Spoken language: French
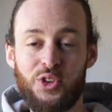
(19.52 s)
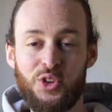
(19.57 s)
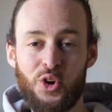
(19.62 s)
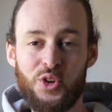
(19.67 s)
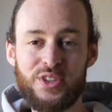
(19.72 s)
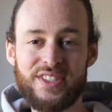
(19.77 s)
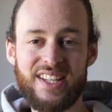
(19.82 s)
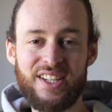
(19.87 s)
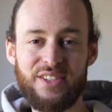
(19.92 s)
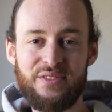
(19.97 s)
Dans
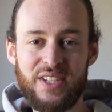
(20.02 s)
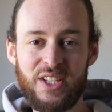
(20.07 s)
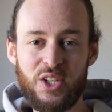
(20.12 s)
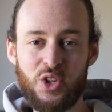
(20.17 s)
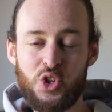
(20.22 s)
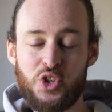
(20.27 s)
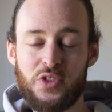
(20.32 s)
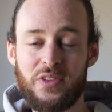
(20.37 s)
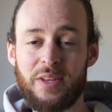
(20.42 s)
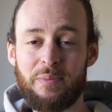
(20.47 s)
cette
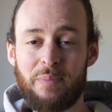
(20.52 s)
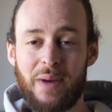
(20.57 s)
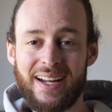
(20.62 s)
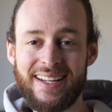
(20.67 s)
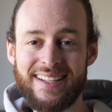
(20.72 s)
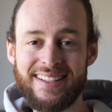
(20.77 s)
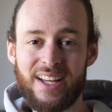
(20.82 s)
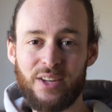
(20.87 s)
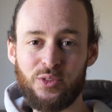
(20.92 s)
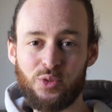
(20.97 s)
vidéo, je vais te
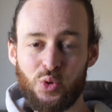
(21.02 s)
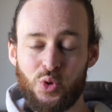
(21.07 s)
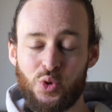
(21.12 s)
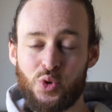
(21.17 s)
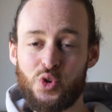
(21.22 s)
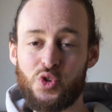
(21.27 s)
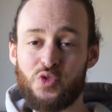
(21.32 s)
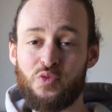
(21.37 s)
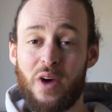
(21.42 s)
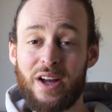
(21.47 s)
parler d'un truc
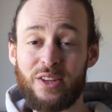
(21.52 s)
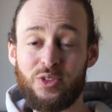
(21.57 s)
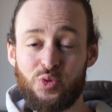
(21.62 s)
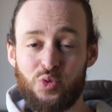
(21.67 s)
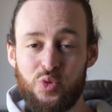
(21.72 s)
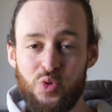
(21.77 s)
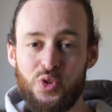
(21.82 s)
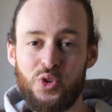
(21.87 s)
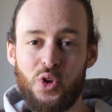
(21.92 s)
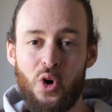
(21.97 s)
que je vois
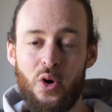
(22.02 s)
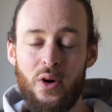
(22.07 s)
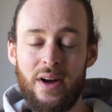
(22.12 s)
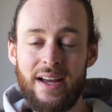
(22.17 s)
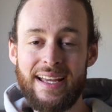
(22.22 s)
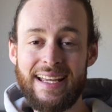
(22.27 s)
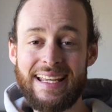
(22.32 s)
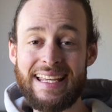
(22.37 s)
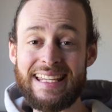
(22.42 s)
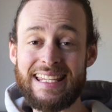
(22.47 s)
tout le temps
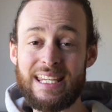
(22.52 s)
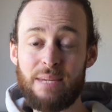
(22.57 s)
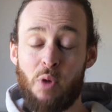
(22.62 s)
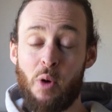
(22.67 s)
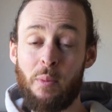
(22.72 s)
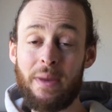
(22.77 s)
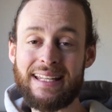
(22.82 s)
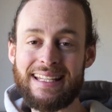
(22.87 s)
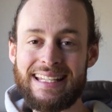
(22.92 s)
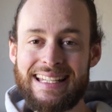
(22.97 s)
et qui
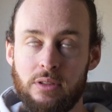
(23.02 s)
m'embête